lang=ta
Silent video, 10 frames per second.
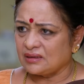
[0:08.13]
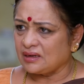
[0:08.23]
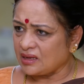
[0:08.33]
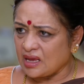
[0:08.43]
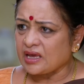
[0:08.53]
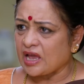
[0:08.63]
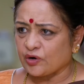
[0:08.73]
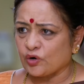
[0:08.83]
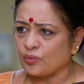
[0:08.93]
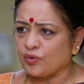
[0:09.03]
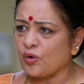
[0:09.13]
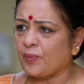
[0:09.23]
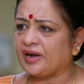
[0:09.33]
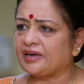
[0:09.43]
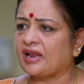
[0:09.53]
நீயே கேட்கணும்னு
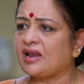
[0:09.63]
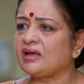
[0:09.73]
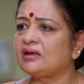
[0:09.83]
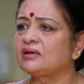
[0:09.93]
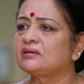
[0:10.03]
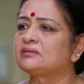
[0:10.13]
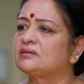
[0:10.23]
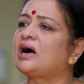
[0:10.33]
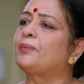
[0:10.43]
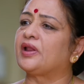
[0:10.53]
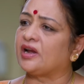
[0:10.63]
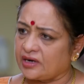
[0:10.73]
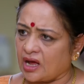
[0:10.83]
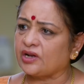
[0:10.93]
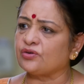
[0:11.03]
முடிவு பண்ணிட்டல்ல
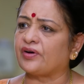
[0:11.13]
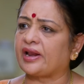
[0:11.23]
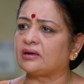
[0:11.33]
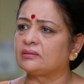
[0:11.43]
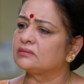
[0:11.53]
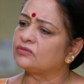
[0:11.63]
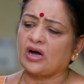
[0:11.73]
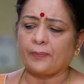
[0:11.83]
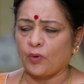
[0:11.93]
அப்படின்னா நானும் வரேன் வா